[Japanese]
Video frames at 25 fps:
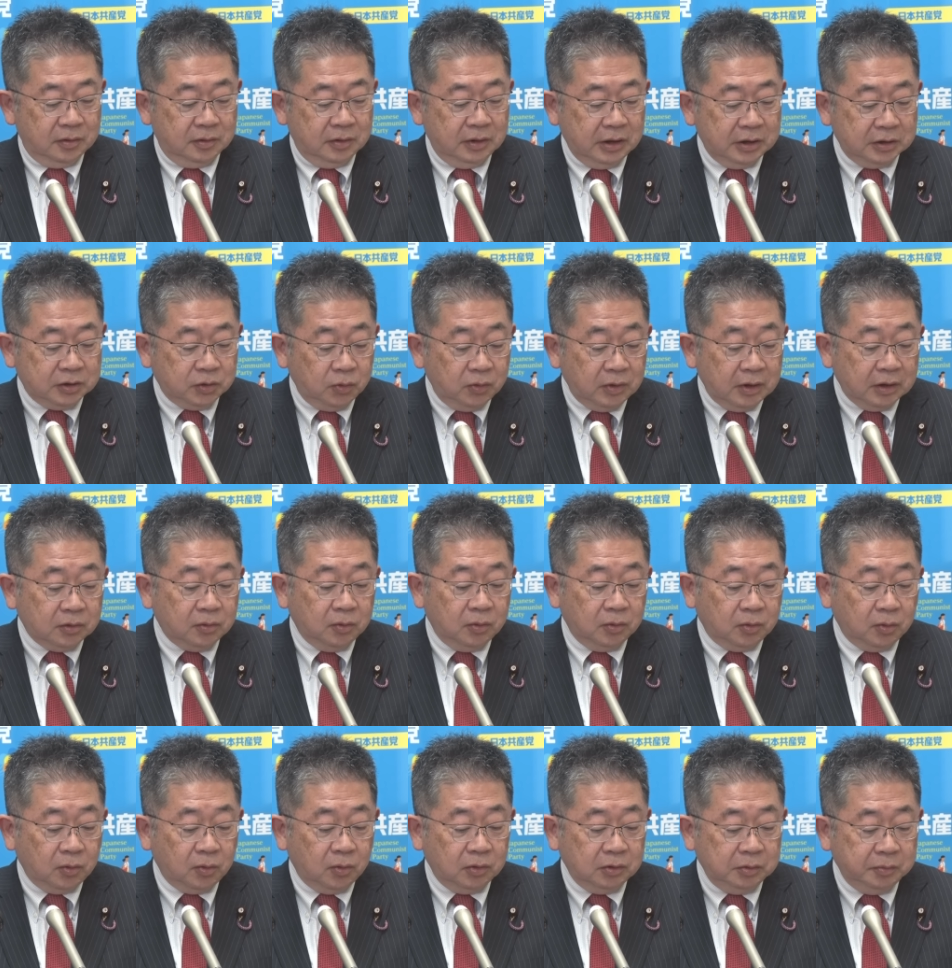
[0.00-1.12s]
でその後の
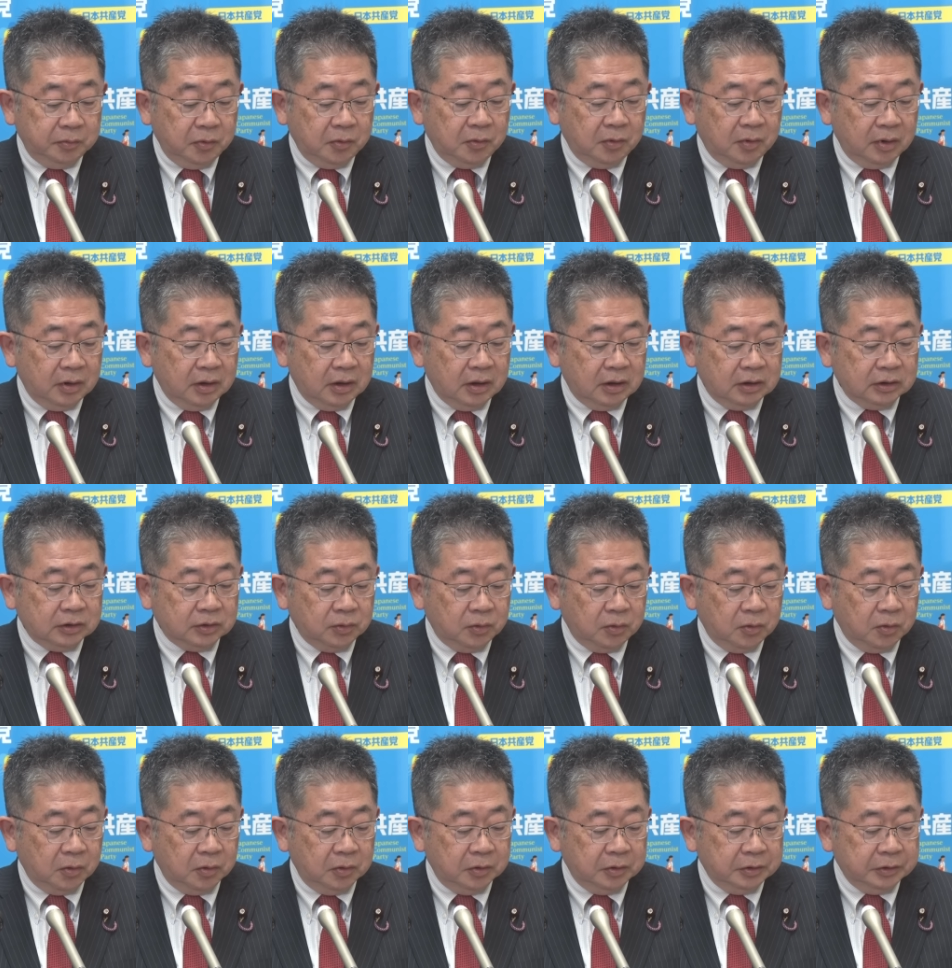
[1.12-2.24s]
ところにも、やはりそ
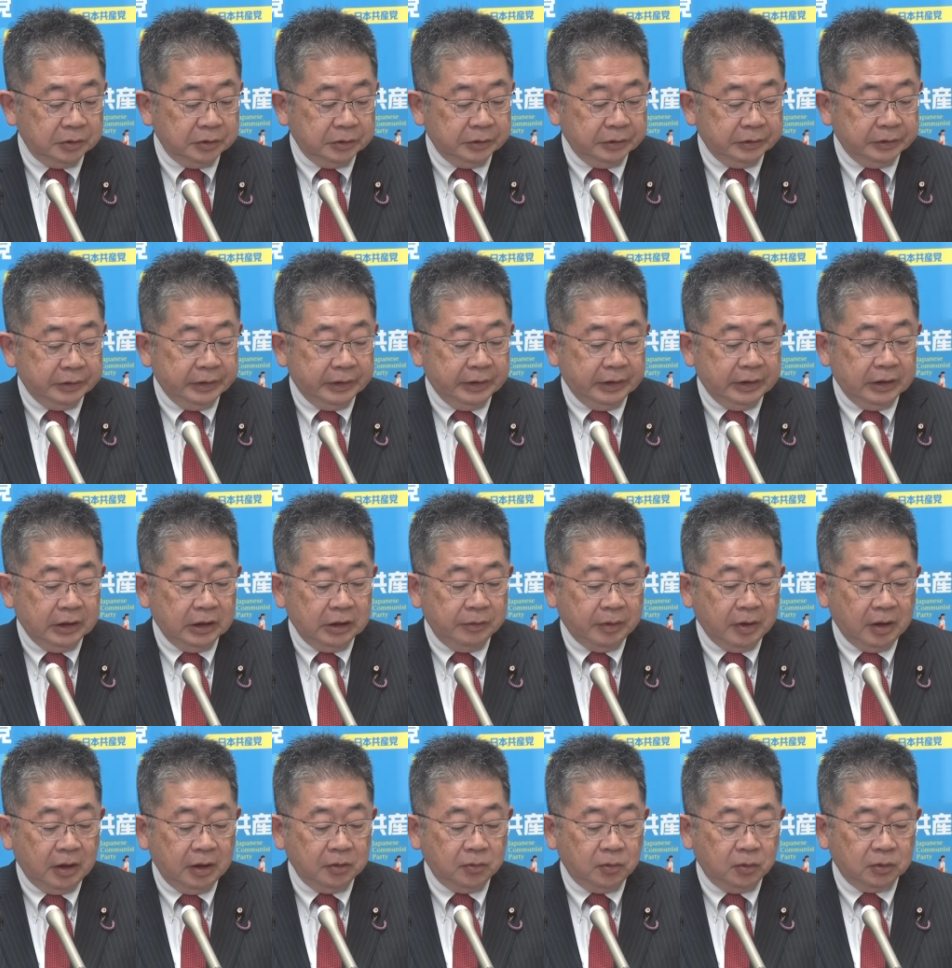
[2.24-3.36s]
の、えー、平和
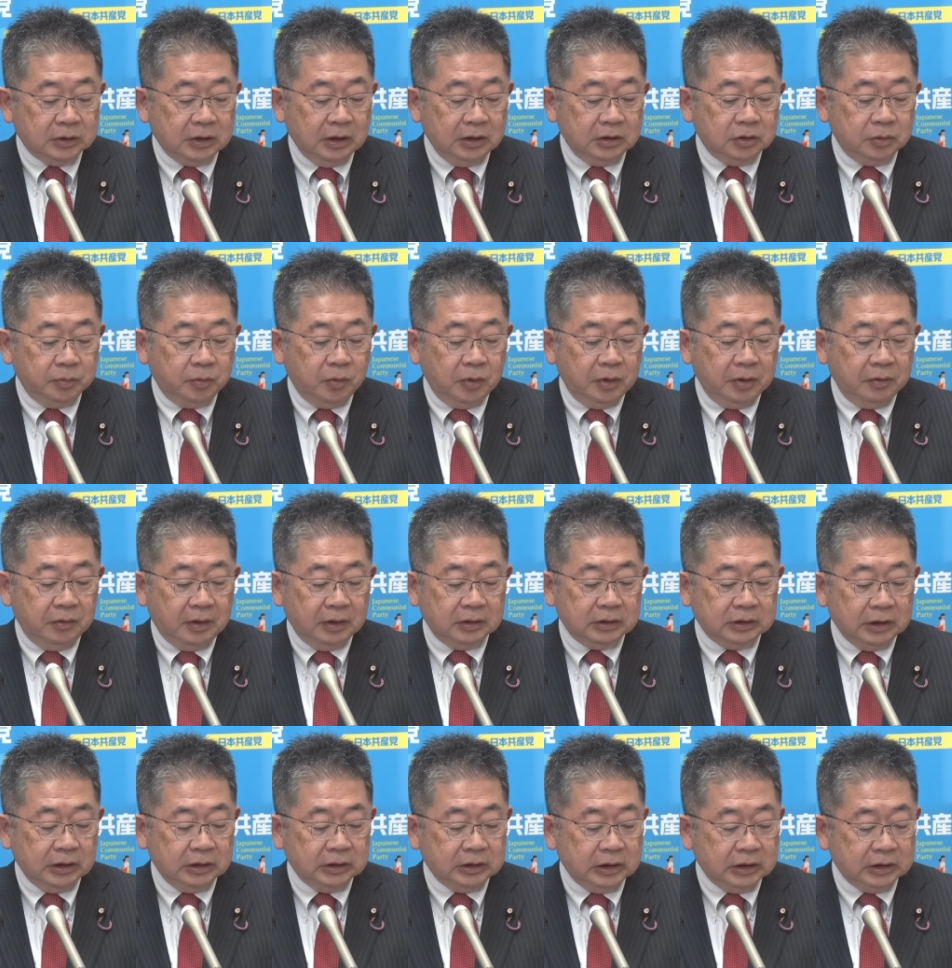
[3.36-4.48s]
外交、専守防衛の安
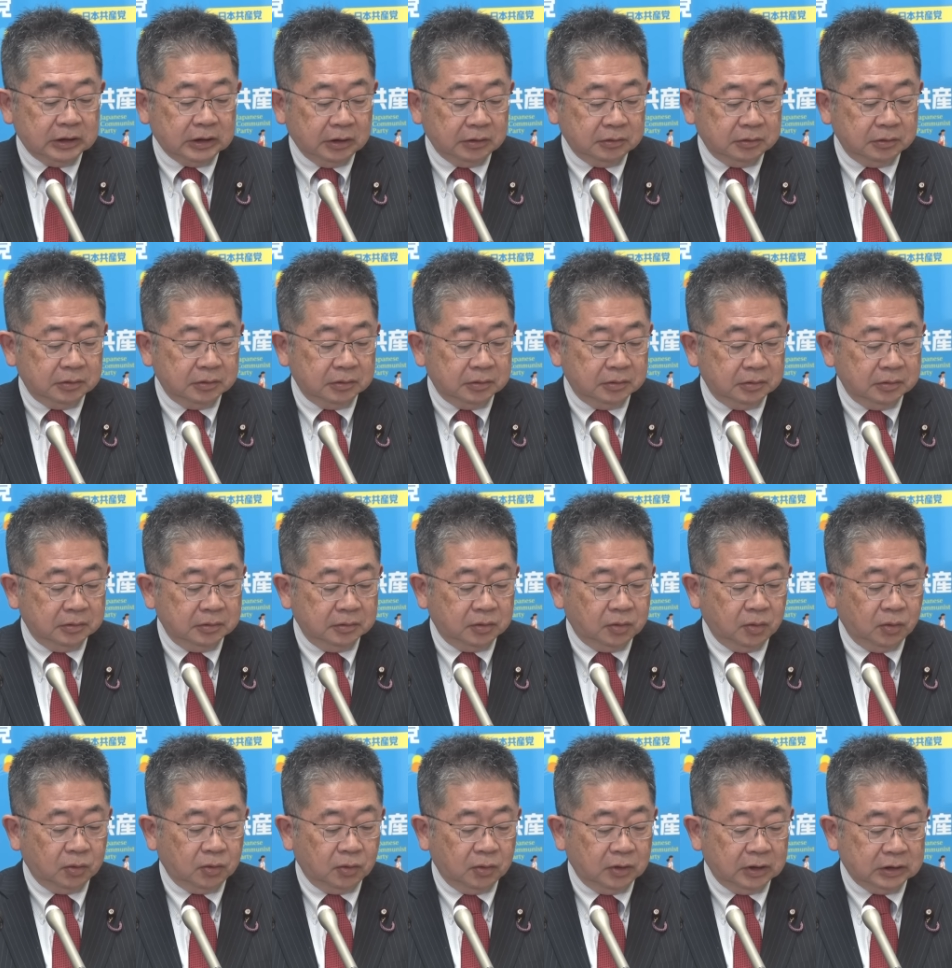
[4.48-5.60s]
全政策
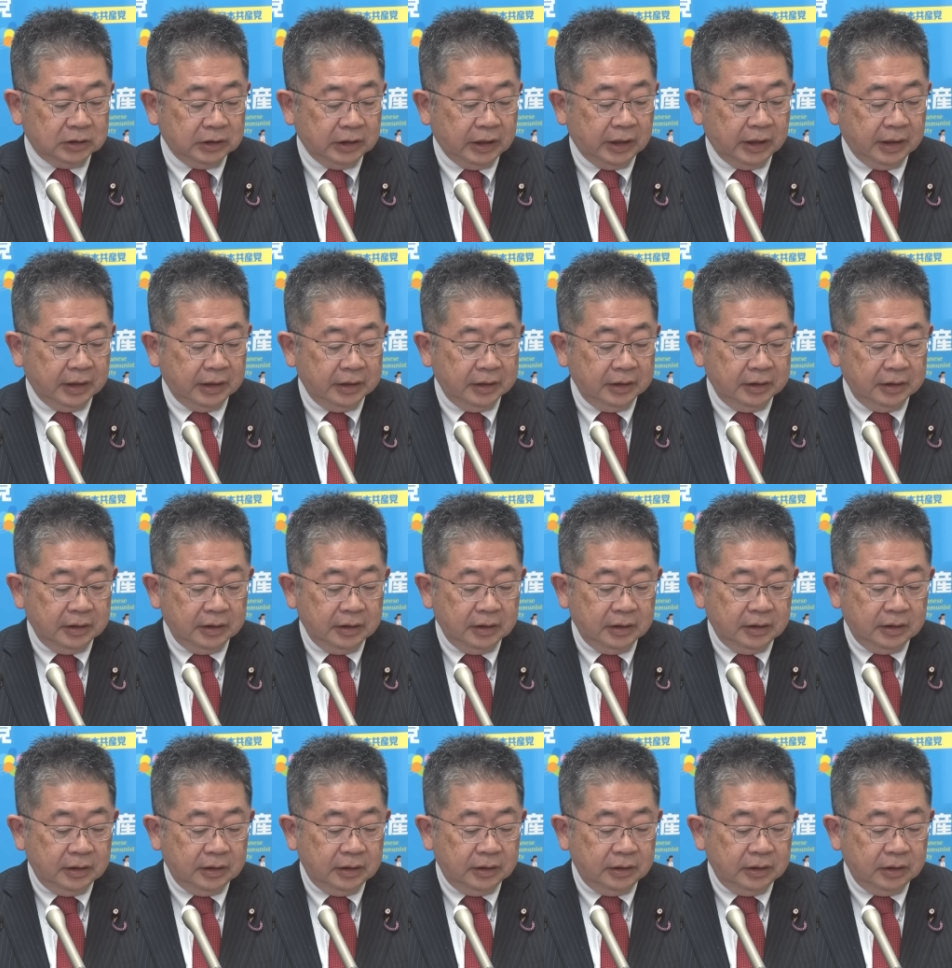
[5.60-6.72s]
等々ですね、
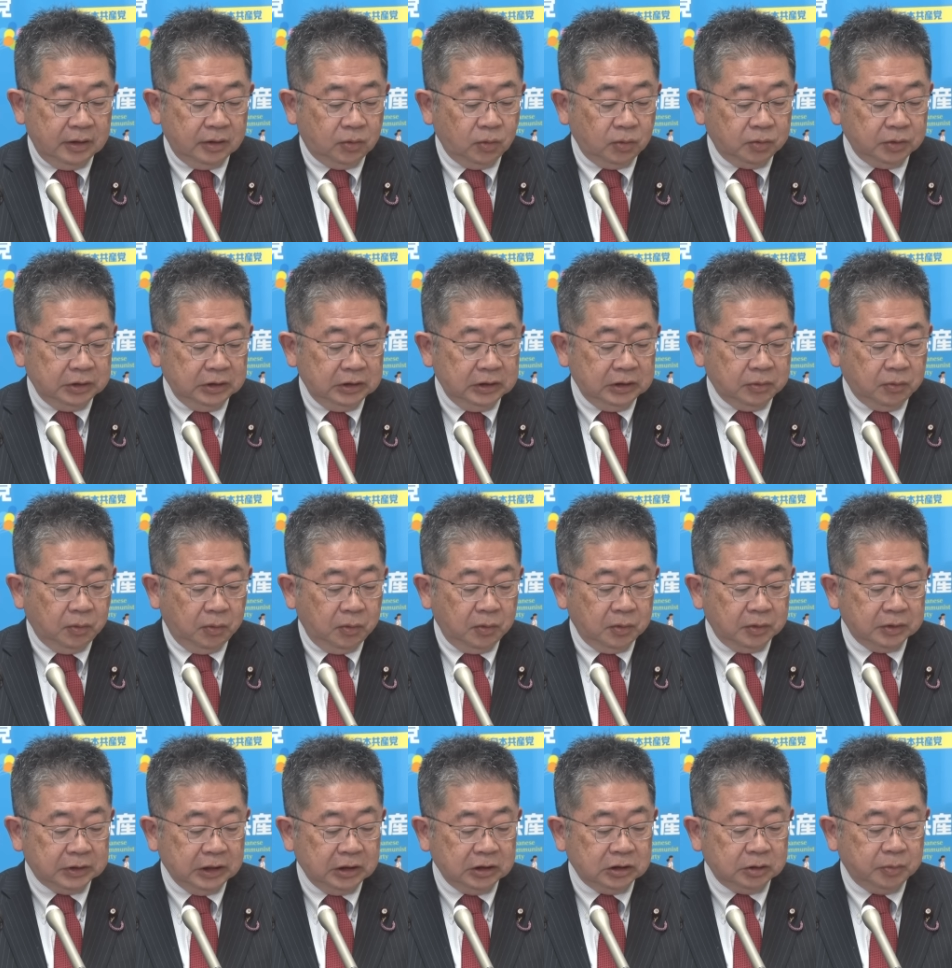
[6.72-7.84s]
で特にこ
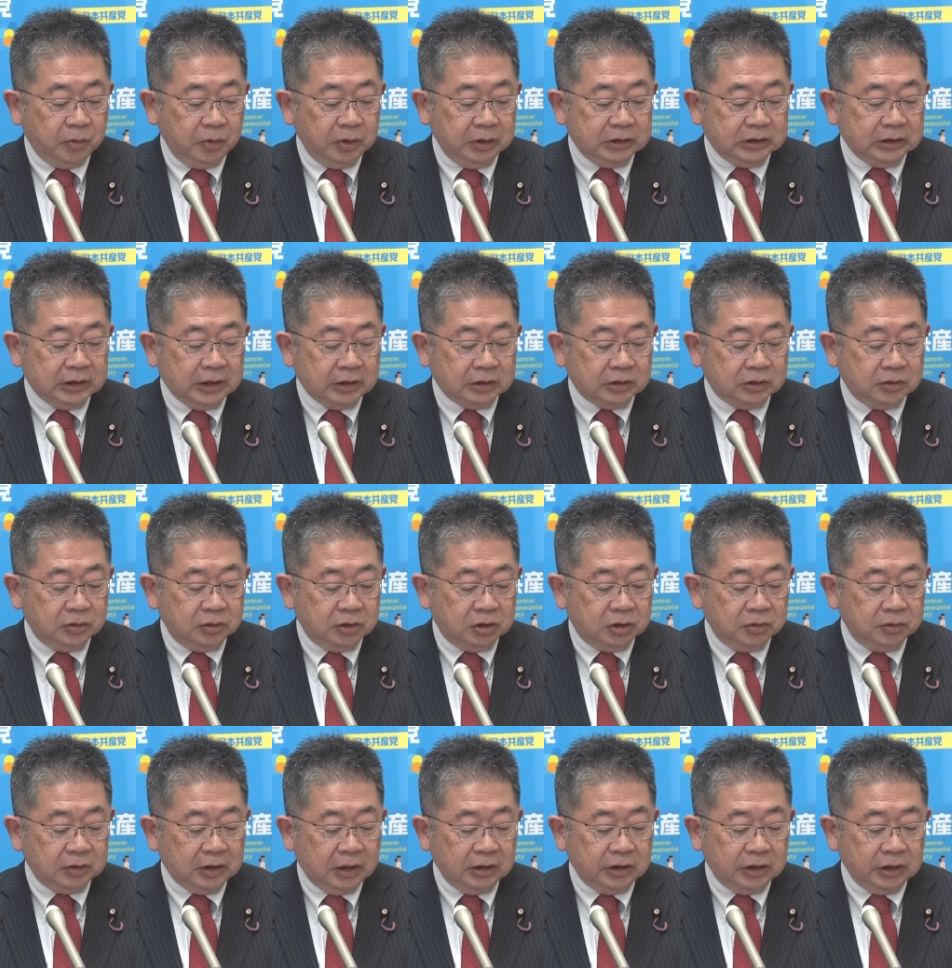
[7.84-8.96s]
の専守防衛逸脱する
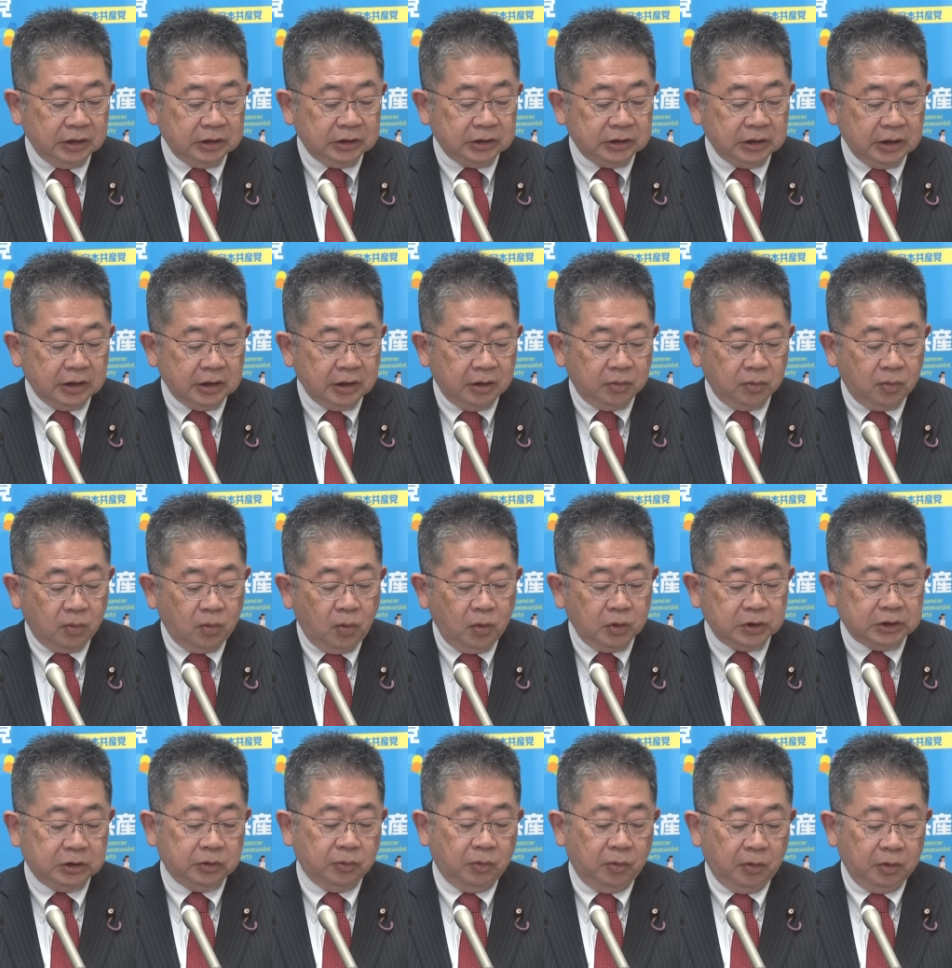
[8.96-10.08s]
集団的自衛権の行
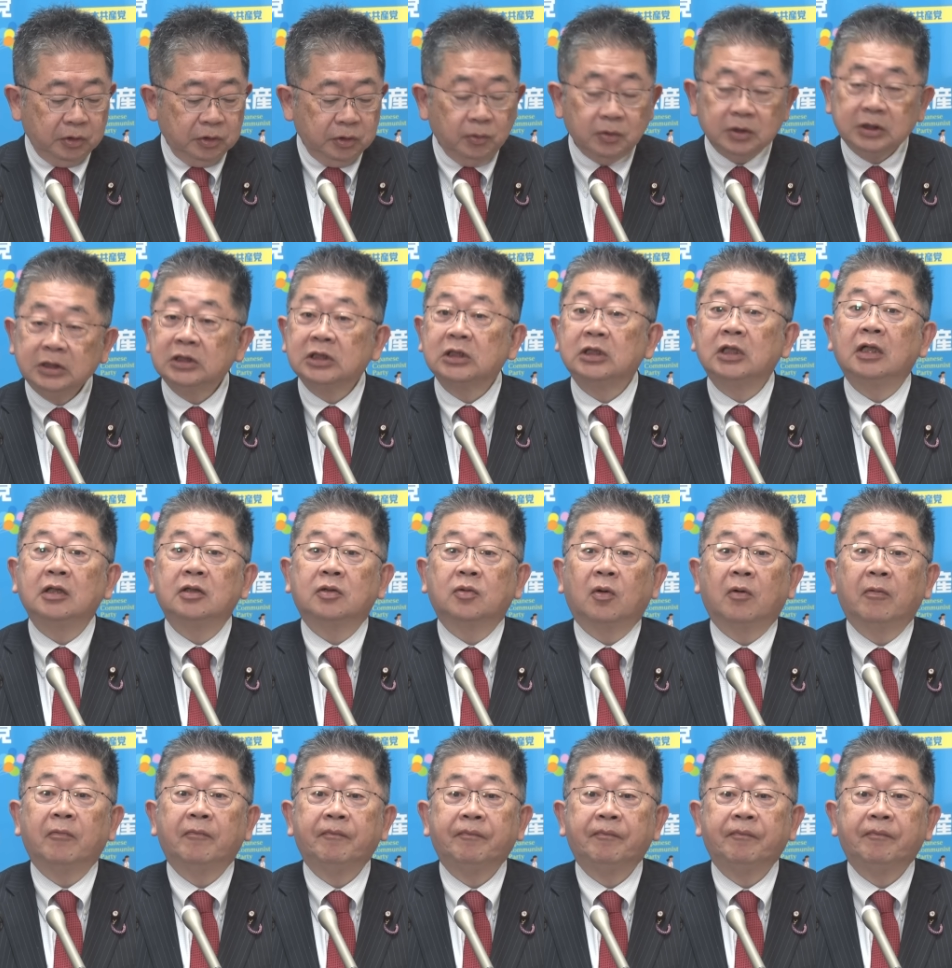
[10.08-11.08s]
使を容認しないと。